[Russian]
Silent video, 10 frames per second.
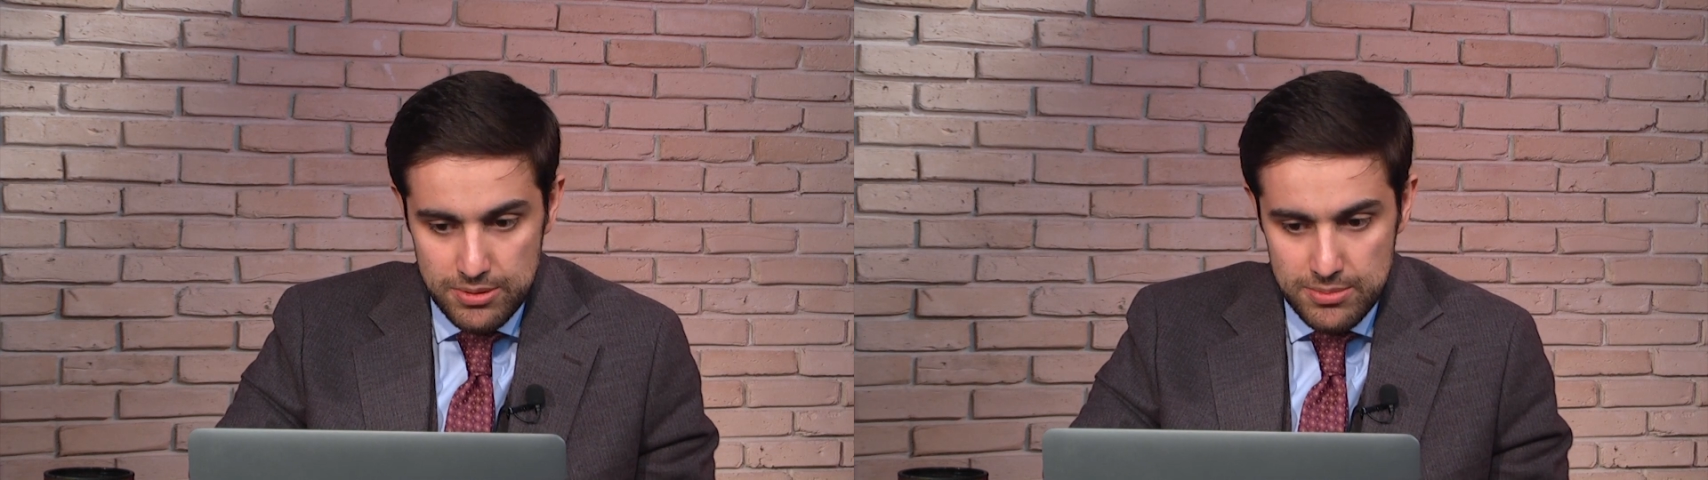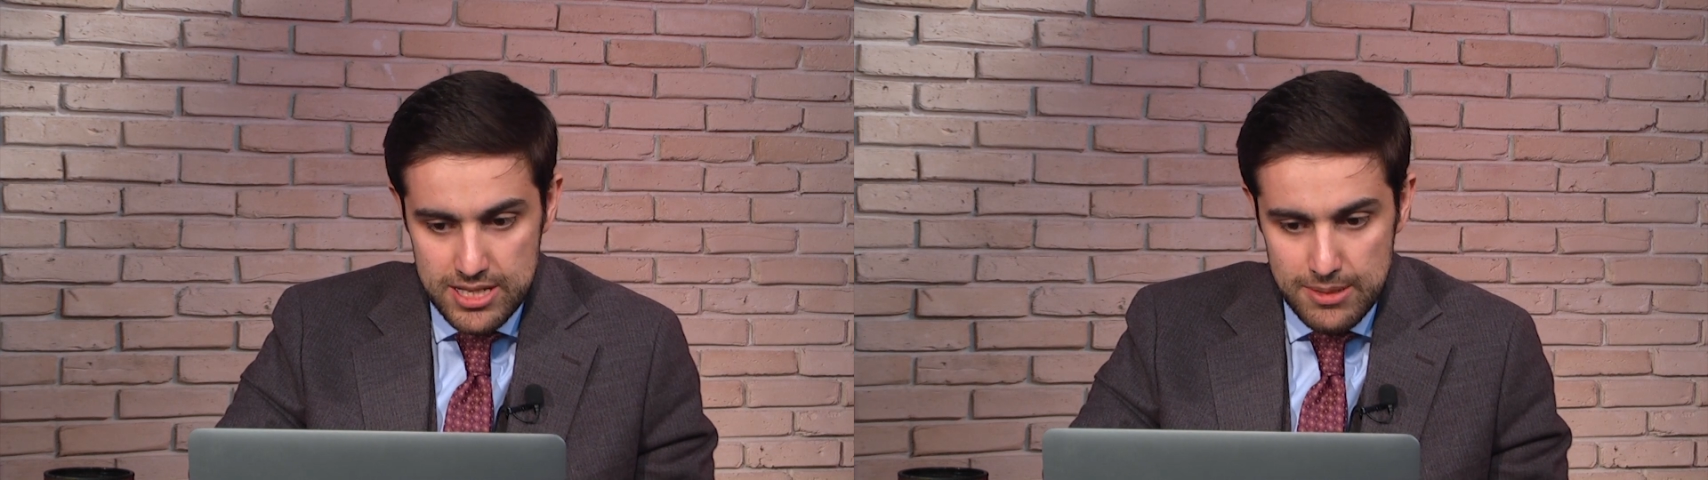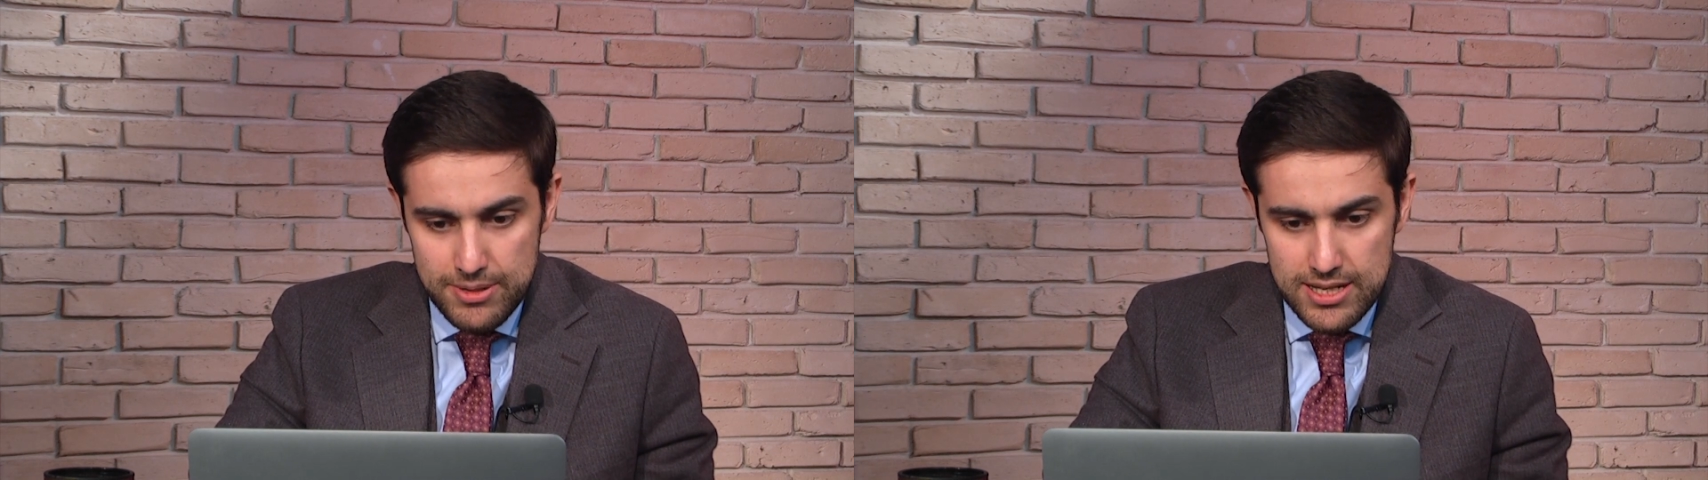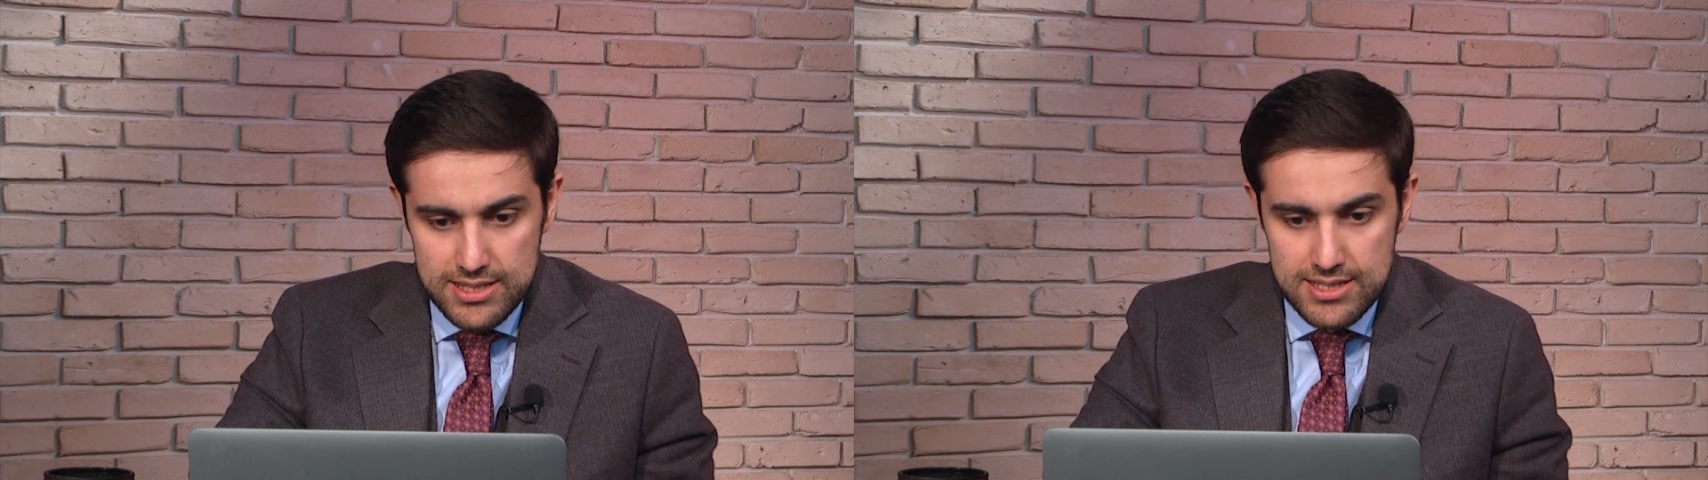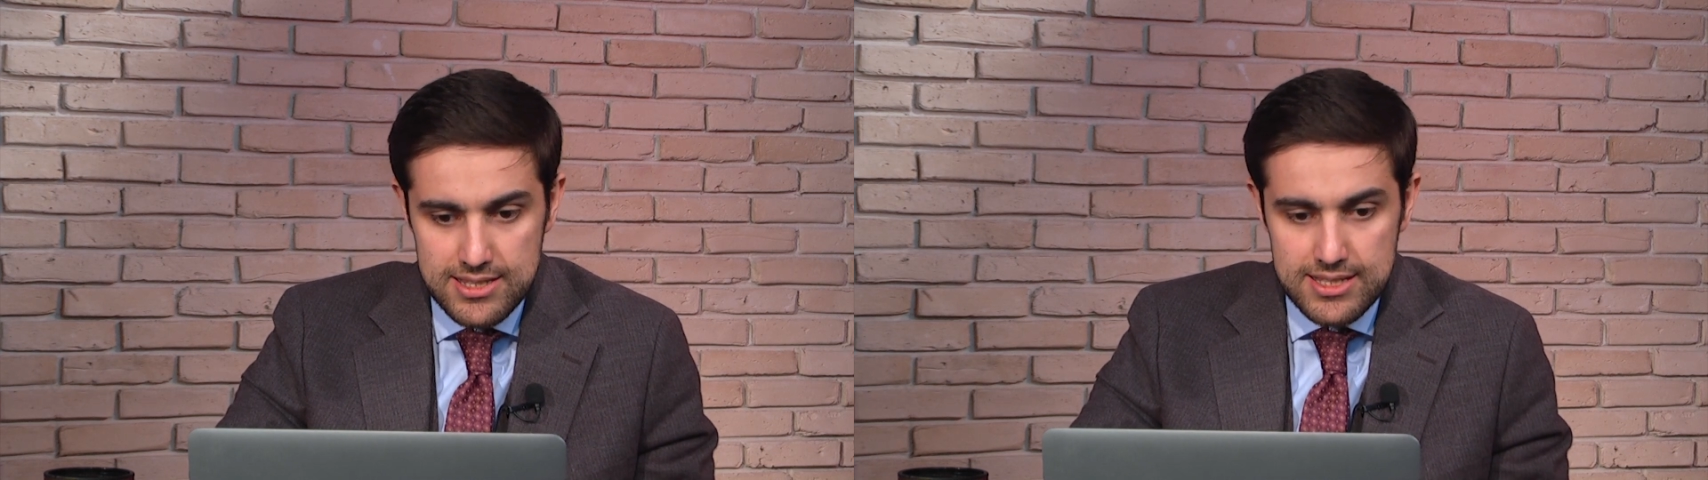по
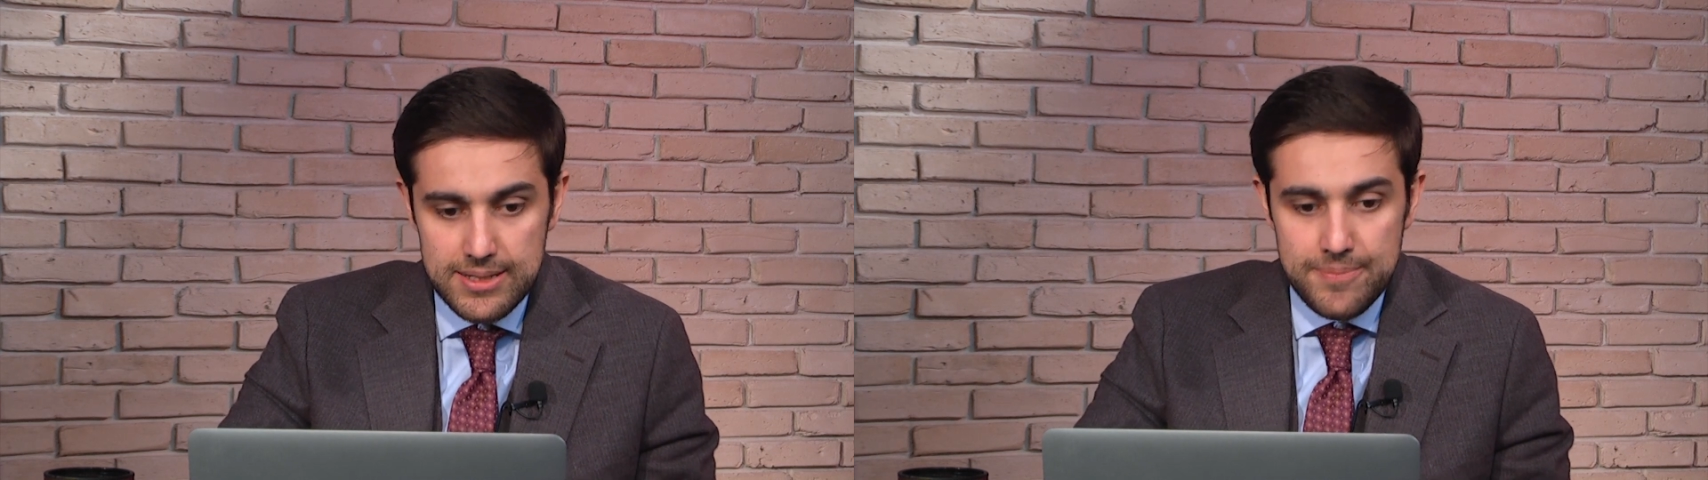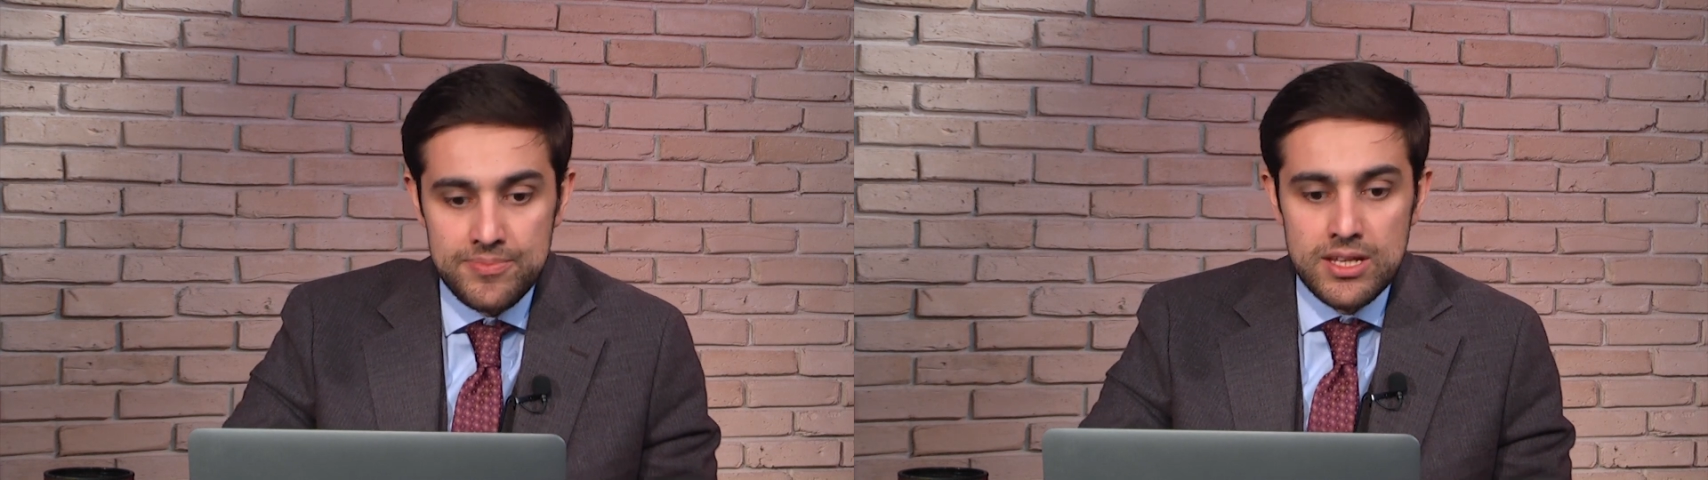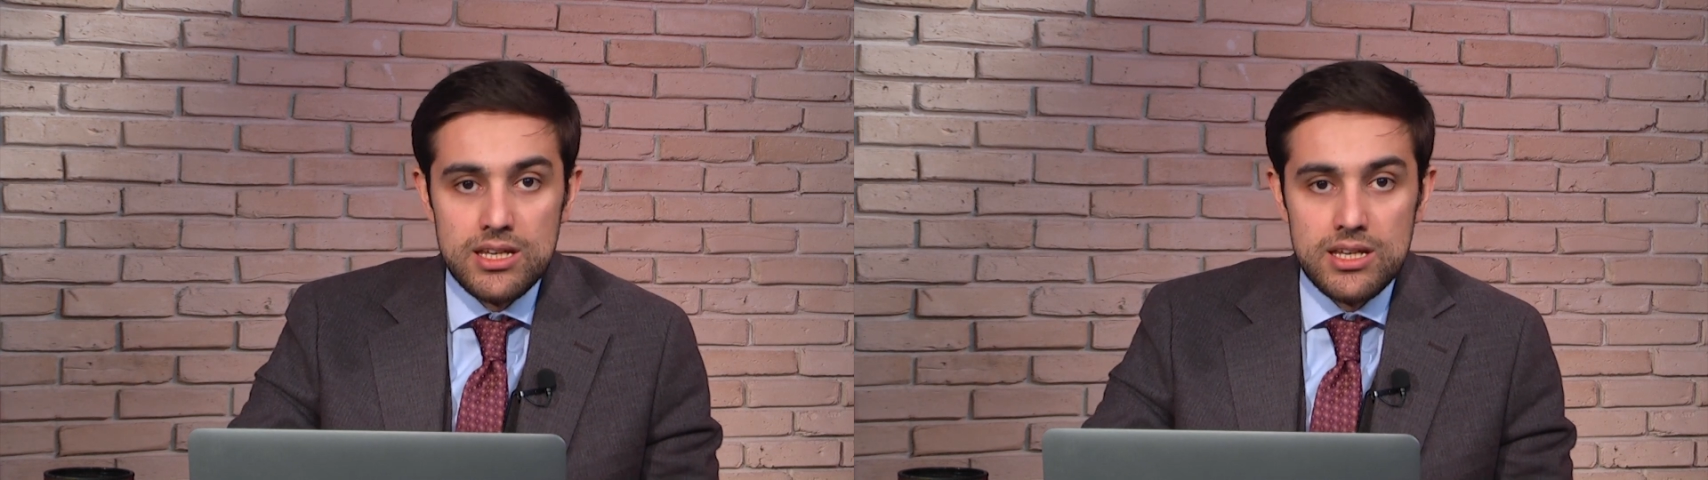безопасности,